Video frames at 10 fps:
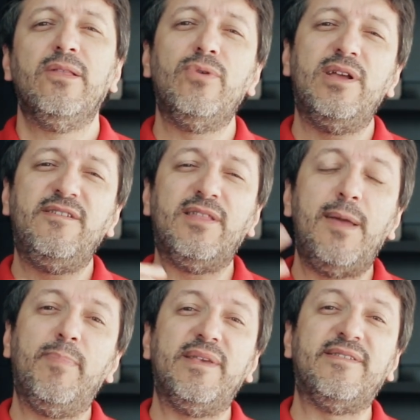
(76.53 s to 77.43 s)
Durante
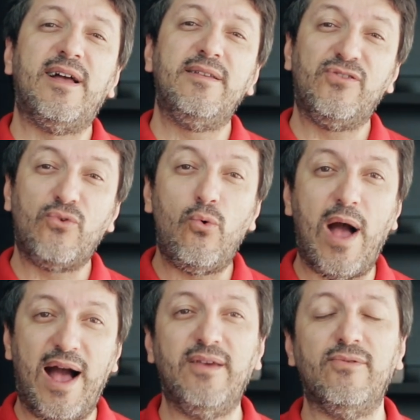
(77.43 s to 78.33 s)
tempestades com
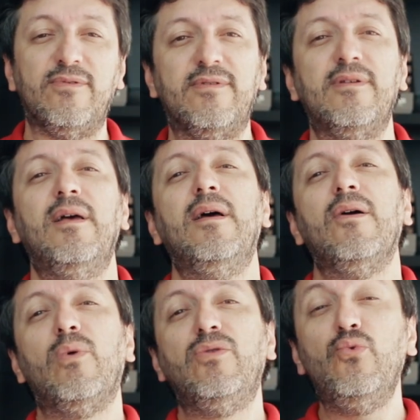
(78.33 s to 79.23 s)
raios,
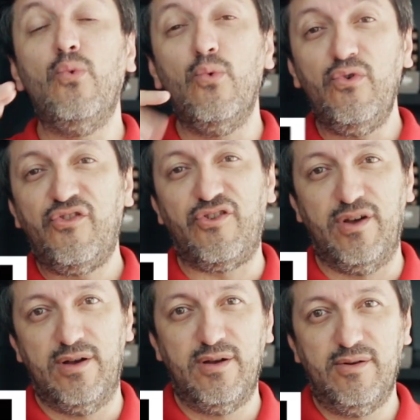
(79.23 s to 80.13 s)
quando o
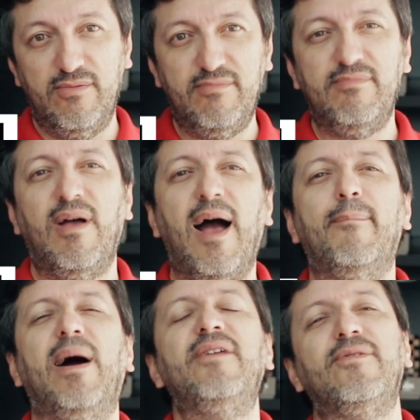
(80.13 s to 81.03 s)
chão
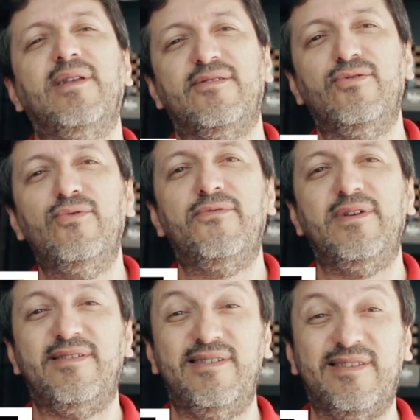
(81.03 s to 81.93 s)
abaixo das
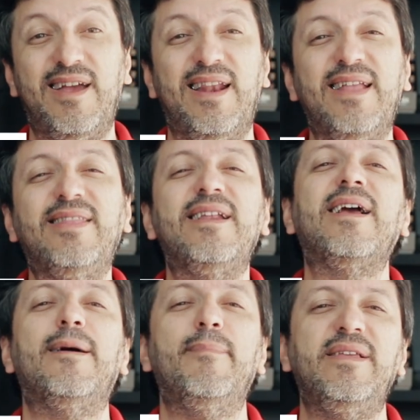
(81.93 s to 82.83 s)
nuvens está
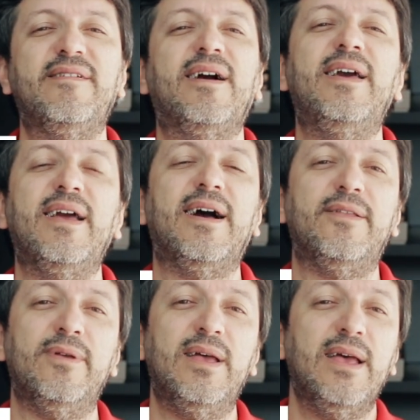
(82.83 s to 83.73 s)
eletricamente
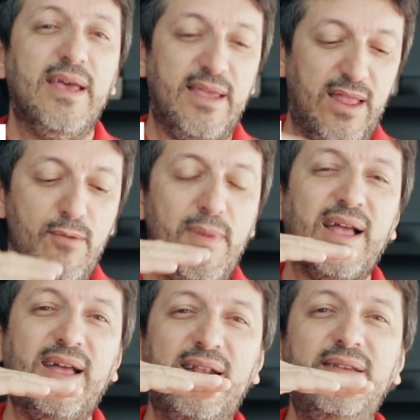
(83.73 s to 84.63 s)
carregado. E tem
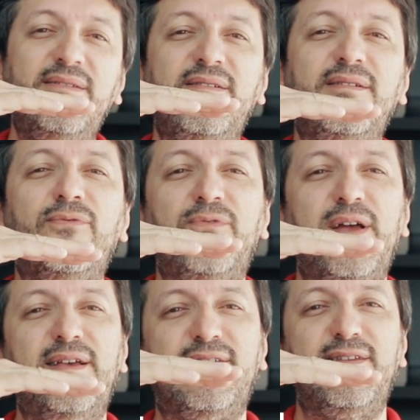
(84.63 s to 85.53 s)
uma grande
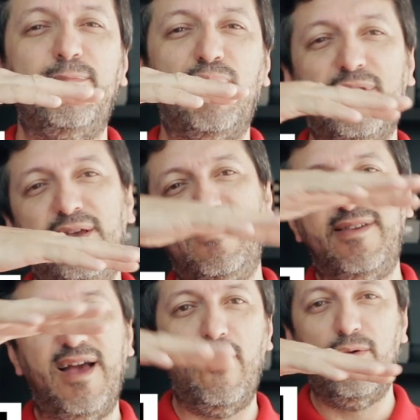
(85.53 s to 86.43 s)
diferença de
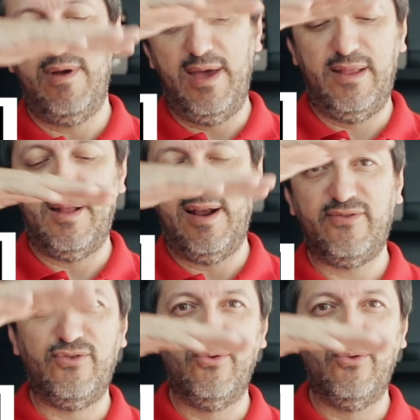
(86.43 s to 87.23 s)
potencial entre as